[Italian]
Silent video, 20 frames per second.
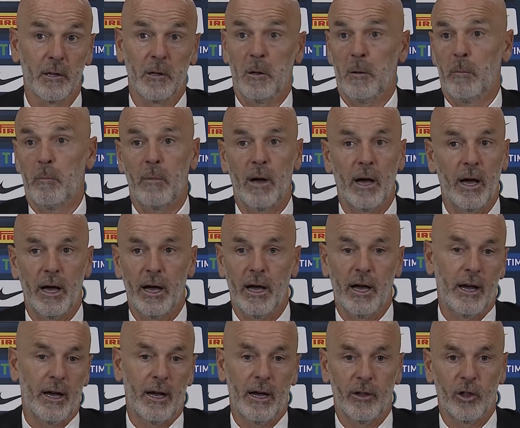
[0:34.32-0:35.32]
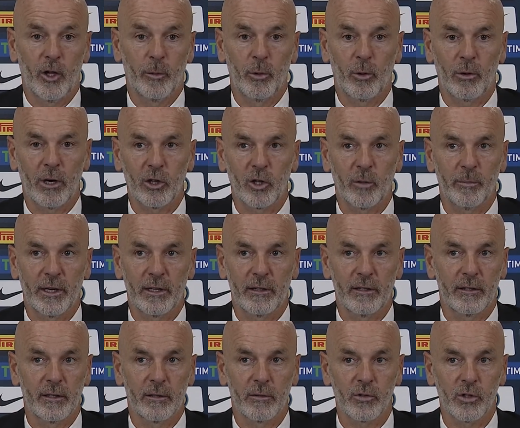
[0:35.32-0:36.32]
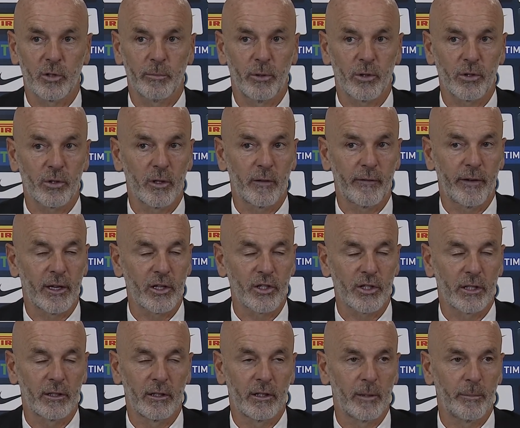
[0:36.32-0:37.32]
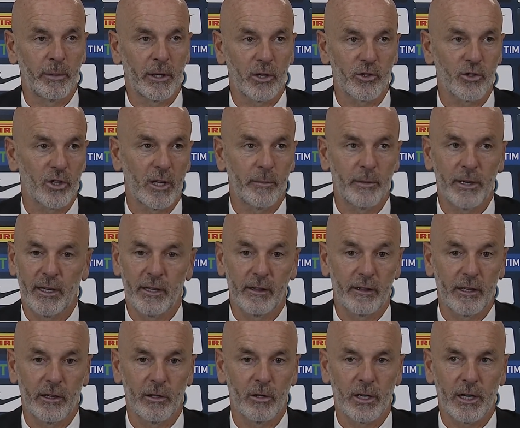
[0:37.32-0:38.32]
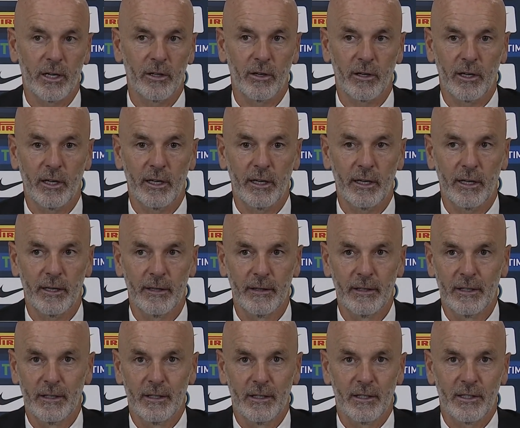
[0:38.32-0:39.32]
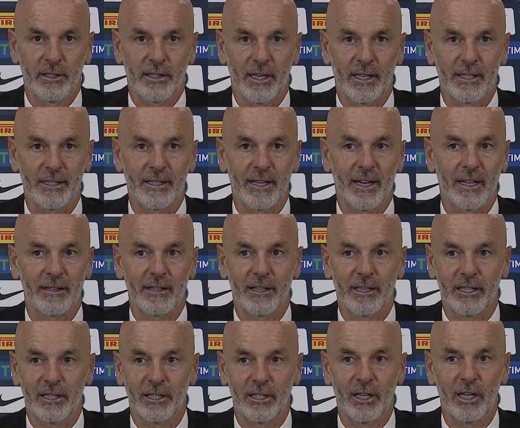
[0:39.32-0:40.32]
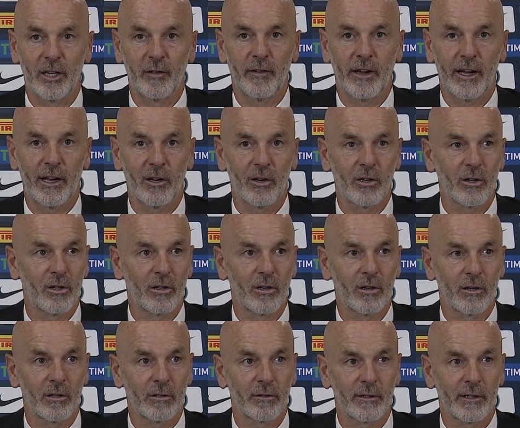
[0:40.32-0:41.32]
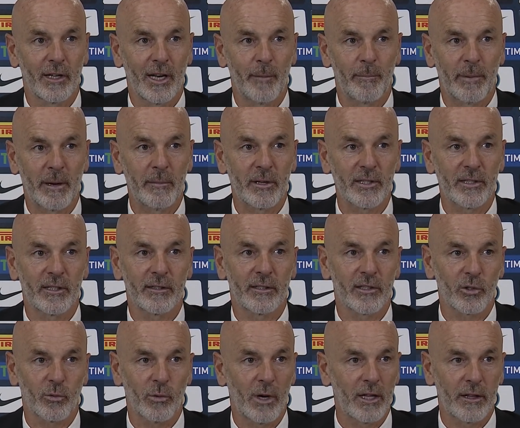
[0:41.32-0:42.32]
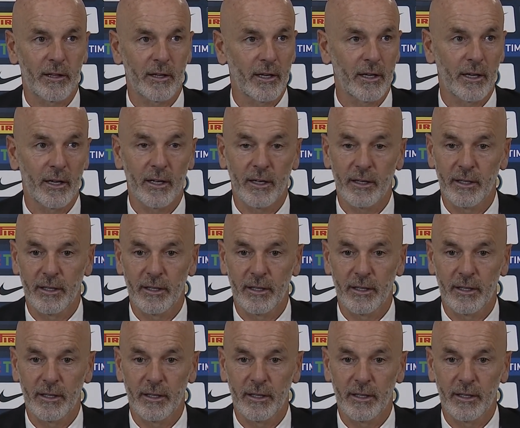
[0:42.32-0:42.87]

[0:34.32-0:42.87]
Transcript: ma dopo quattro partite non si possono fare certi tipi di ragionamenti. Io credo che si è alzato il livello delle prime sette squadre